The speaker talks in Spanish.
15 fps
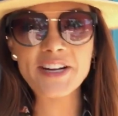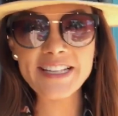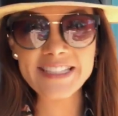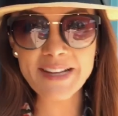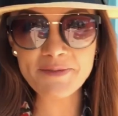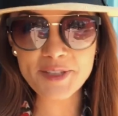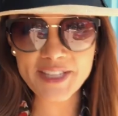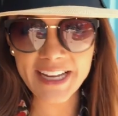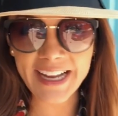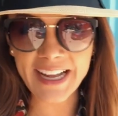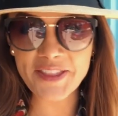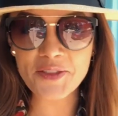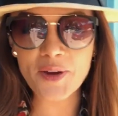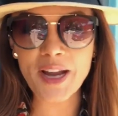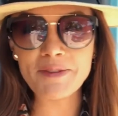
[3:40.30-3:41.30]
estamos
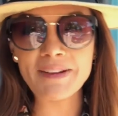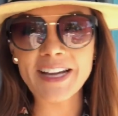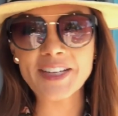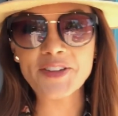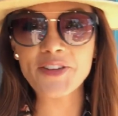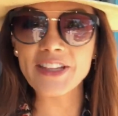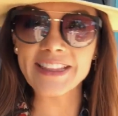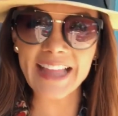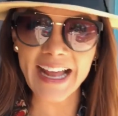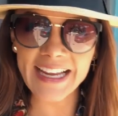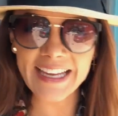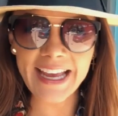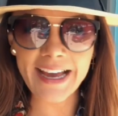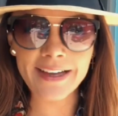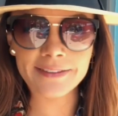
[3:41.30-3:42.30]
llegando al barrio
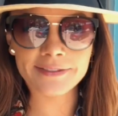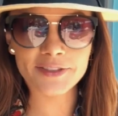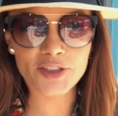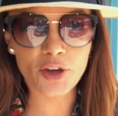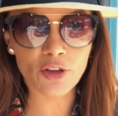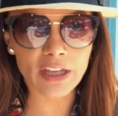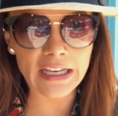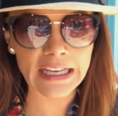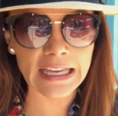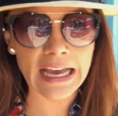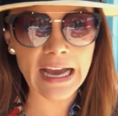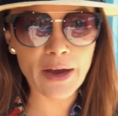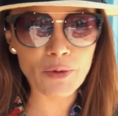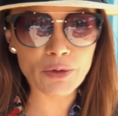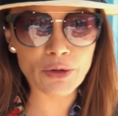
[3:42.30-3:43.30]
Italia, yo
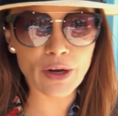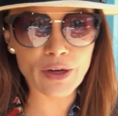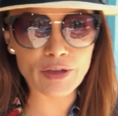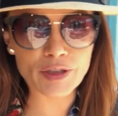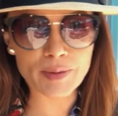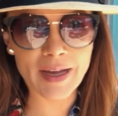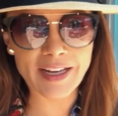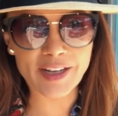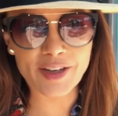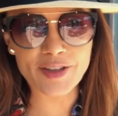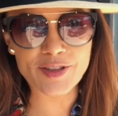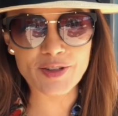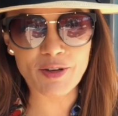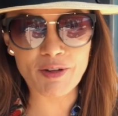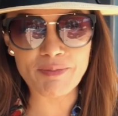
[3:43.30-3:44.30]
diría uno de los
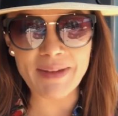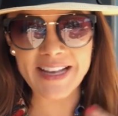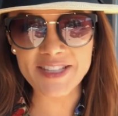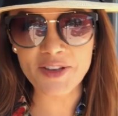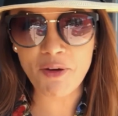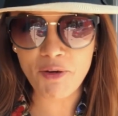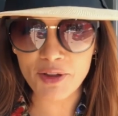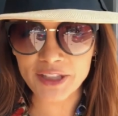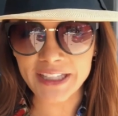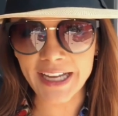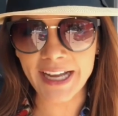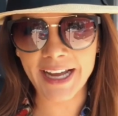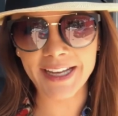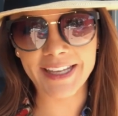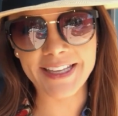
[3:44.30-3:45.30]
barrios con más
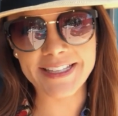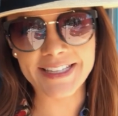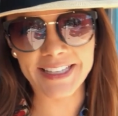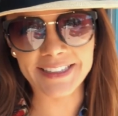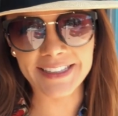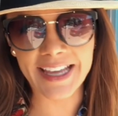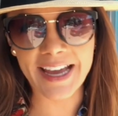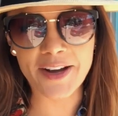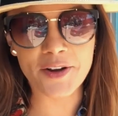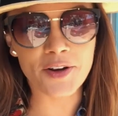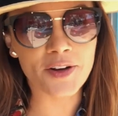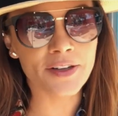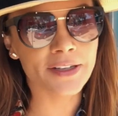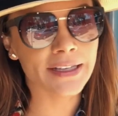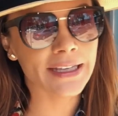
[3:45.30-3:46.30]
onda aquí en
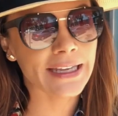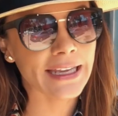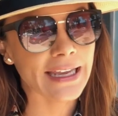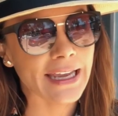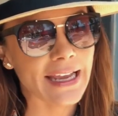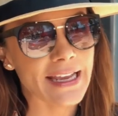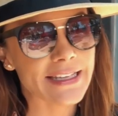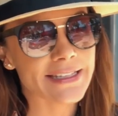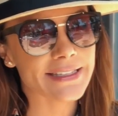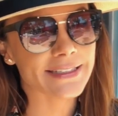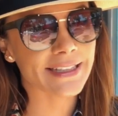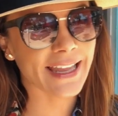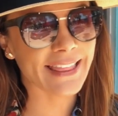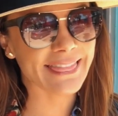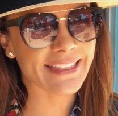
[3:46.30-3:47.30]
Santiago. Es
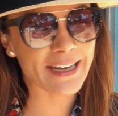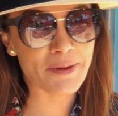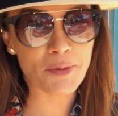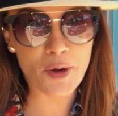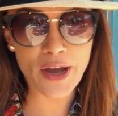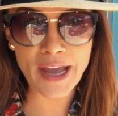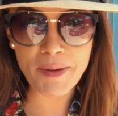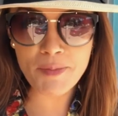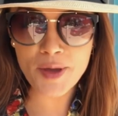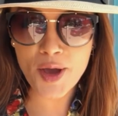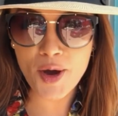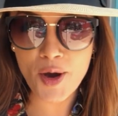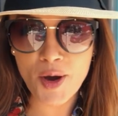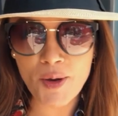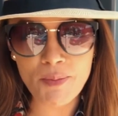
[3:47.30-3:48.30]
entre
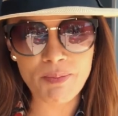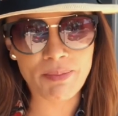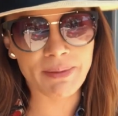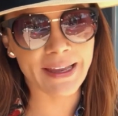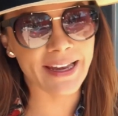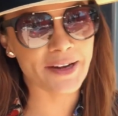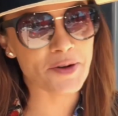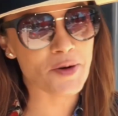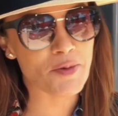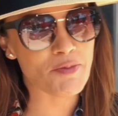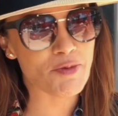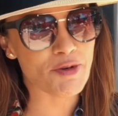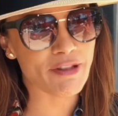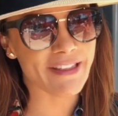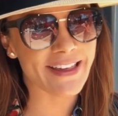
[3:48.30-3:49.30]
bohemio, pero
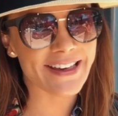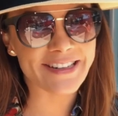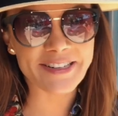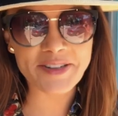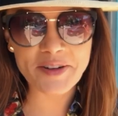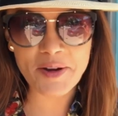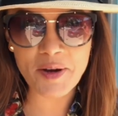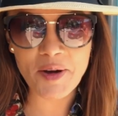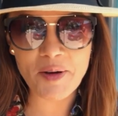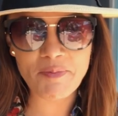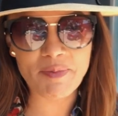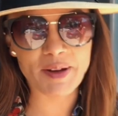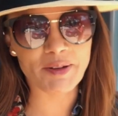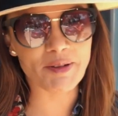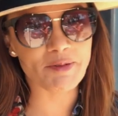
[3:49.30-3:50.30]
moderno,
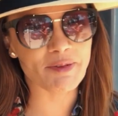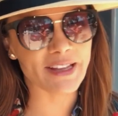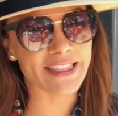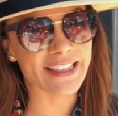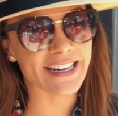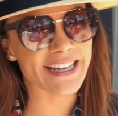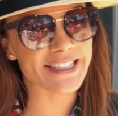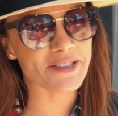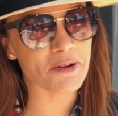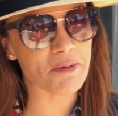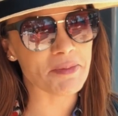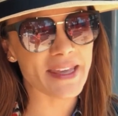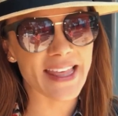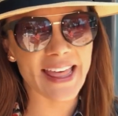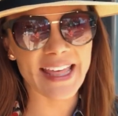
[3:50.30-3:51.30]
pero encuentras
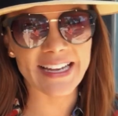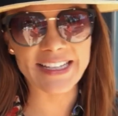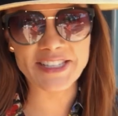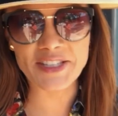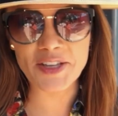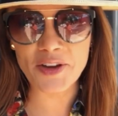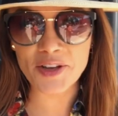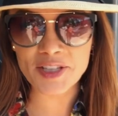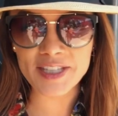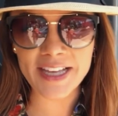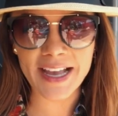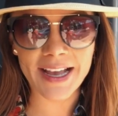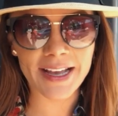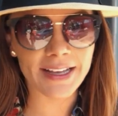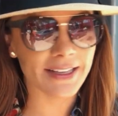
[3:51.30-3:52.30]
comida deliciosa.